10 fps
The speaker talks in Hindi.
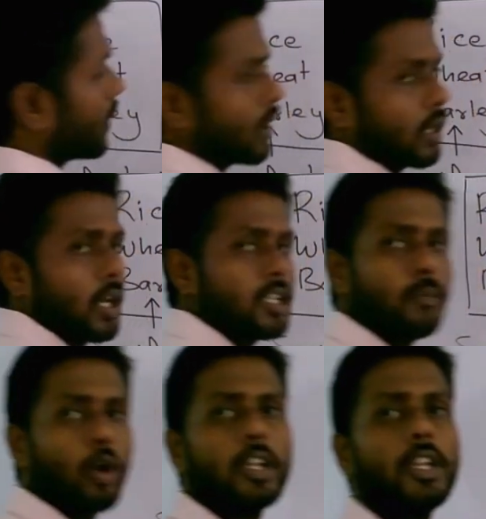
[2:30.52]
क्रॉस
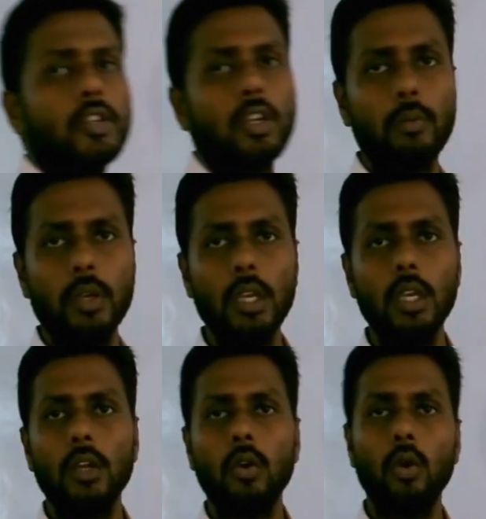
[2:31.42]
पॉलिनेशन भी
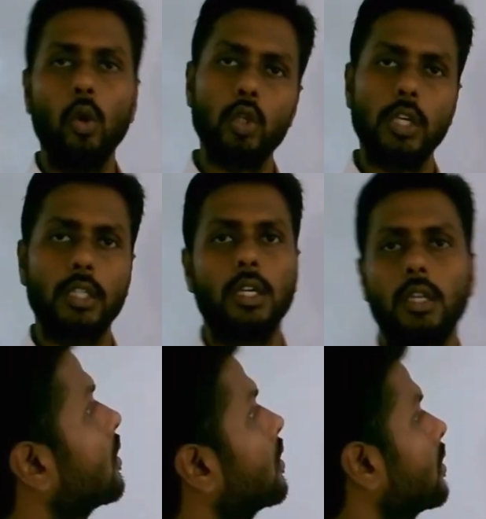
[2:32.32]
हो जाता
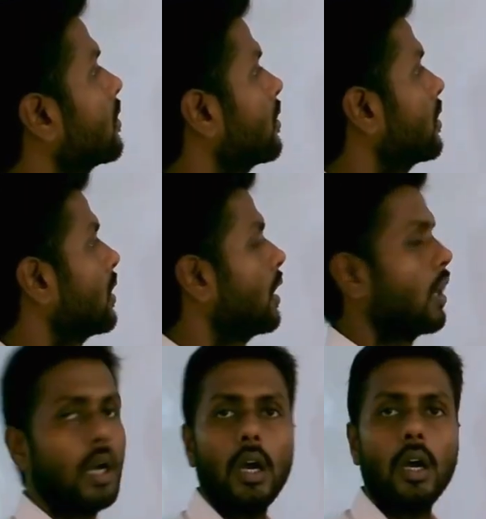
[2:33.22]
है
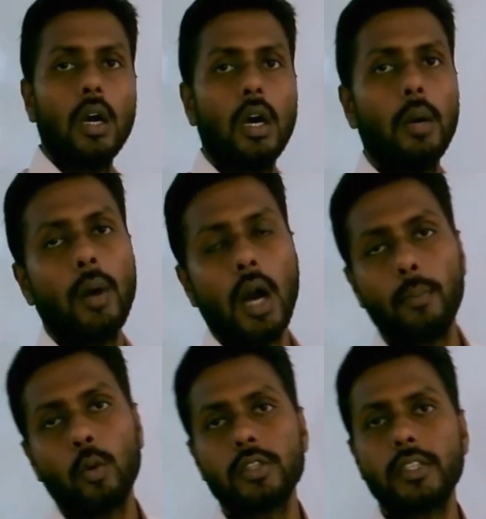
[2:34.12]
अब
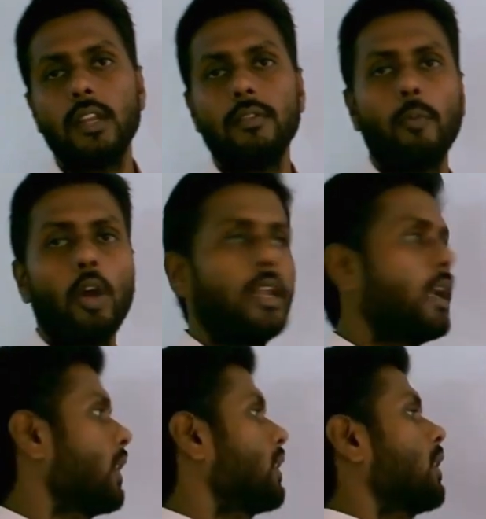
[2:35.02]
आपको सेल्फ
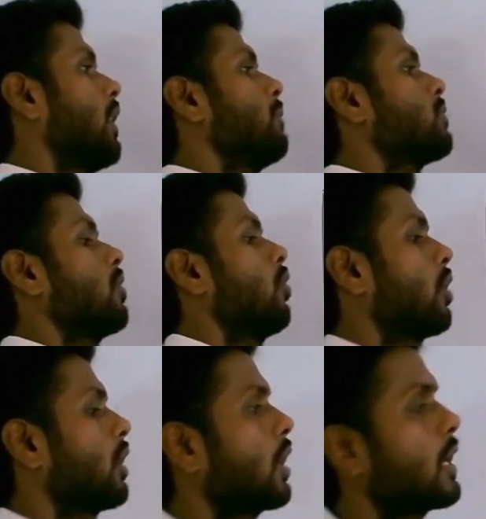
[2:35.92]
पॉलिनेटेड क्रॉप्स और
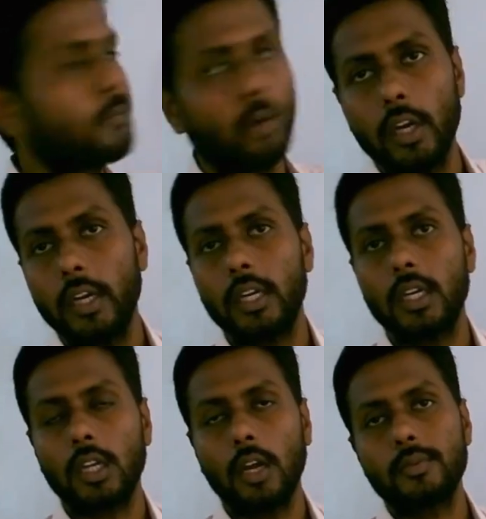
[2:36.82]
क्रॉस
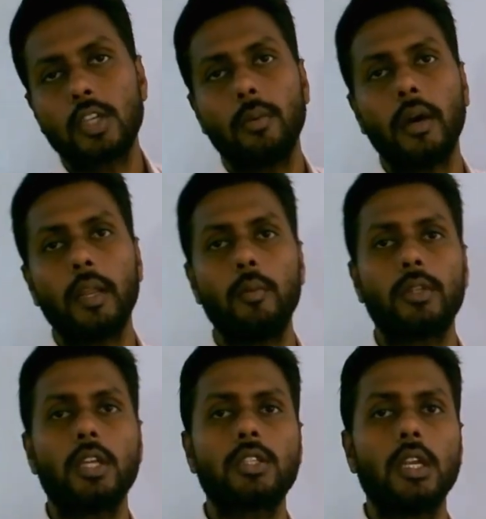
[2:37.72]
पॉलिनेटेड क्रॉप्स के बारे में
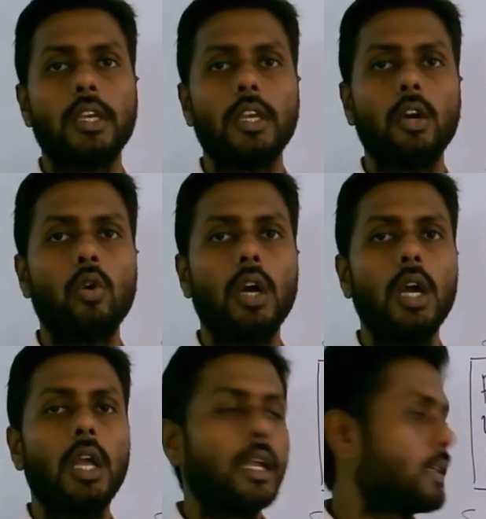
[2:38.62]
पता चल ही गया होगा
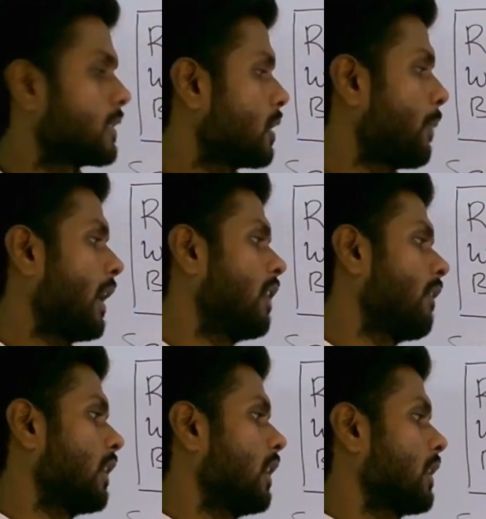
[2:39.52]
इसके पहले
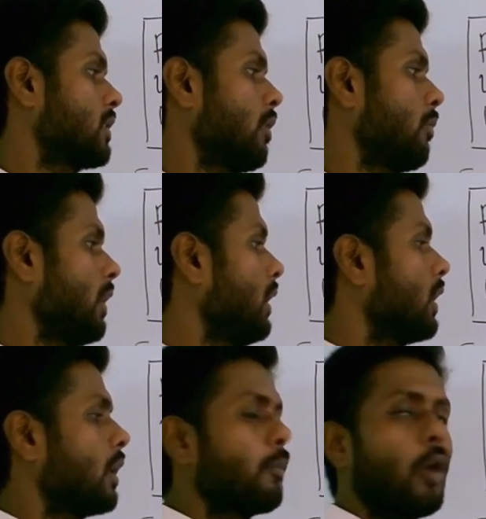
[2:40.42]
वाले लेक्चर में
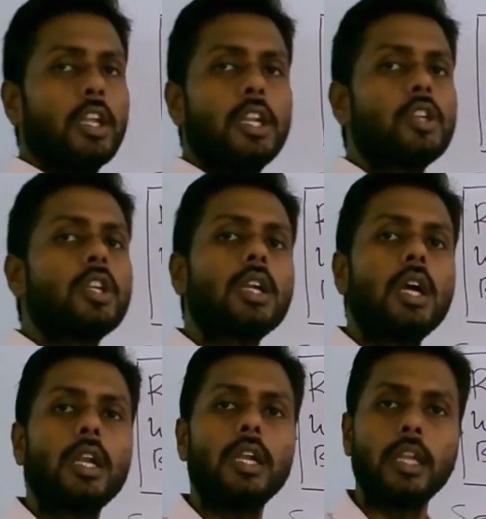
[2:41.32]
पॉलिनेशन
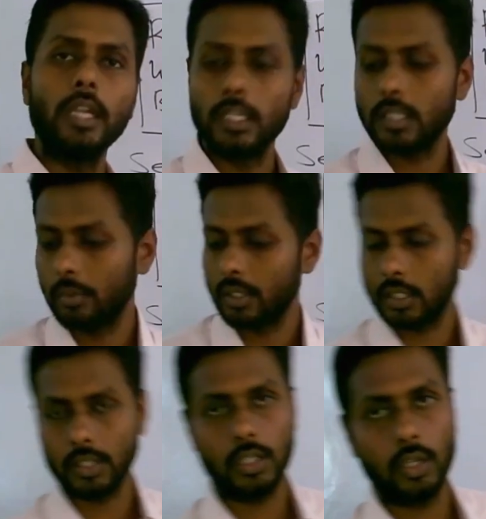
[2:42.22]
का डिटेल्स हम
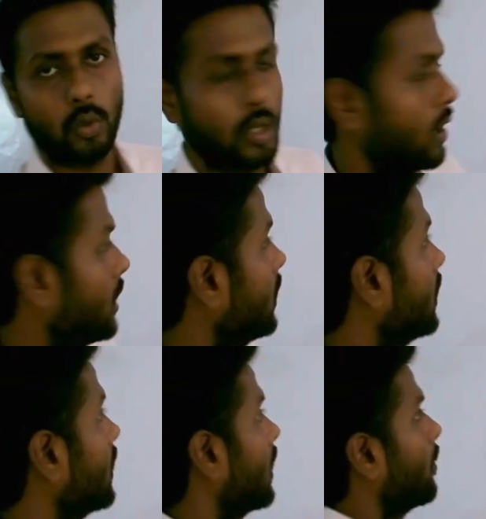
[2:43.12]
डिस्कस कर चुके हैं
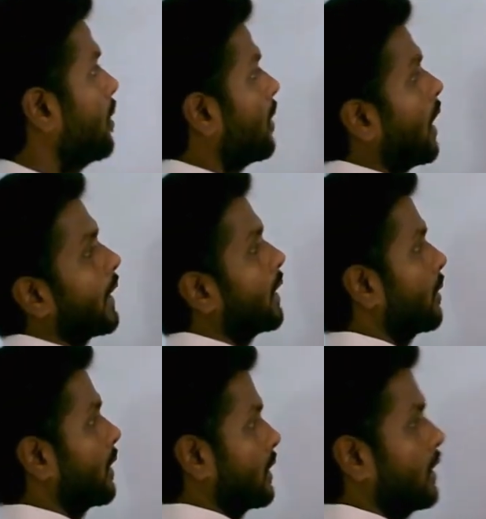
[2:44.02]
अब हम आगे
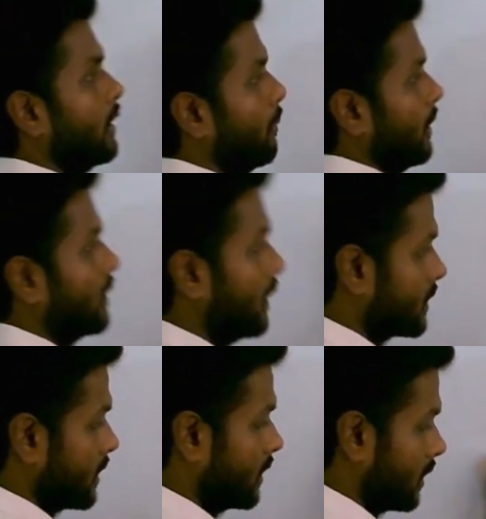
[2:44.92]
बढ़ते हैं
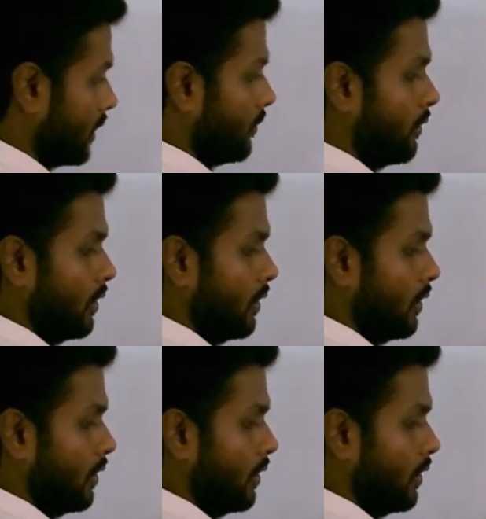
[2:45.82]
मेथड्स की तरफ